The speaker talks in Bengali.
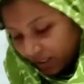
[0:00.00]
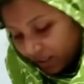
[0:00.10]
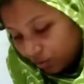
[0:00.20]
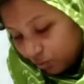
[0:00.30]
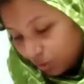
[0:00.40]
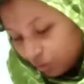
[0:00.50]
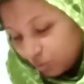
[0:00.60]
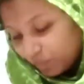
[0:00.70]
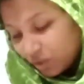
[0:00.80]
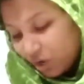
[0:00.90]
এই যে
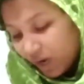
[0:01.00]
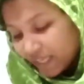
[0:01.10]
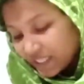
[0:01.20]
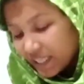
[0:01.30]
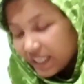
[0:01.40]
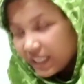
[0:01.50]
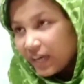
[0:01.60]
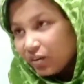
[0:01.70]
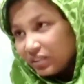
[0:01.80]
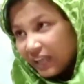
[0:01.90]
দুষ্টুমি করে যেই
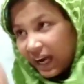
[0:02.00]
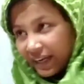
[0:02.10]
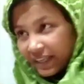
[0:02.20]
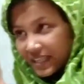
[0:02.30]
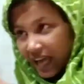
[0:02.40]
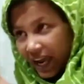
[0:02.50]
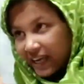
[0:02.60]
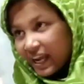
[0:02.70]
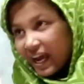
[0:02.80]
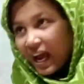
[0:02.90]
কেউ তারে
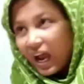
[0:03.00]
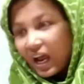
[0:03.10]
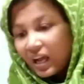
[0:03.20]
চায় না